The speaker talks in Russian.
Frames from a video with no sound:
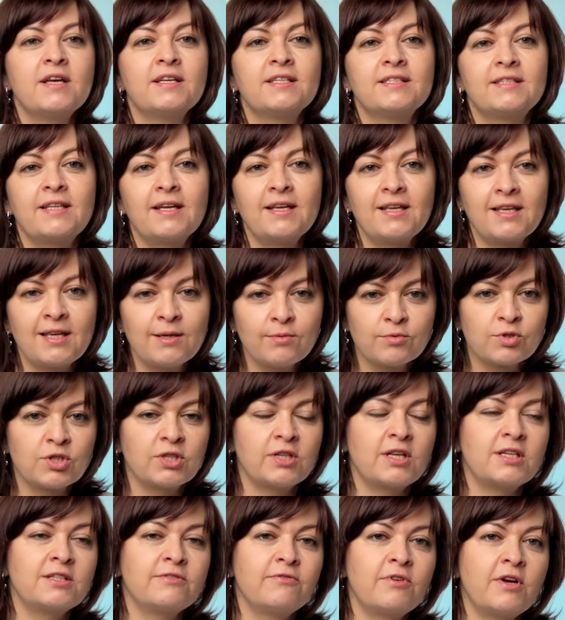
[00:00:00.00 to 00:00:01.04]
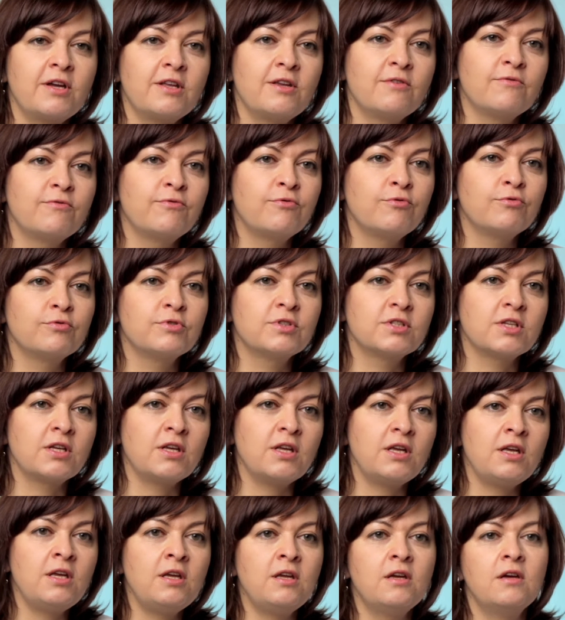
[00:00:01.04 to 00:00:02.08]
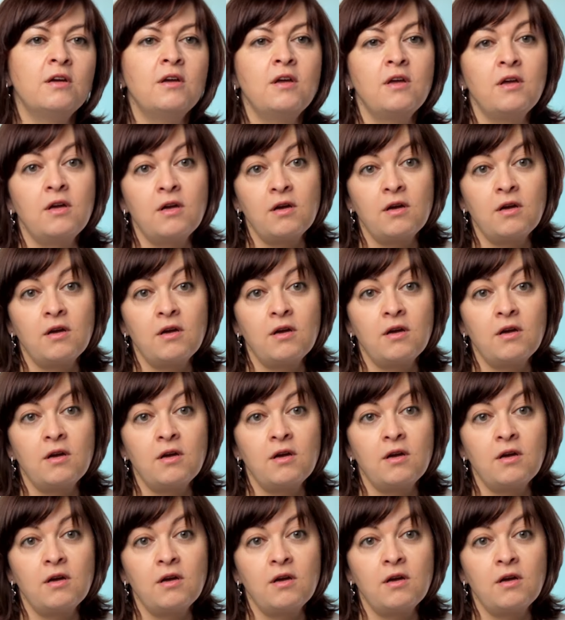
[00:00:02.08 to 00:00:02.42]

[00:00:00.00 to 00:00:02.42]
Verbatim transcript: с таким же названием функций и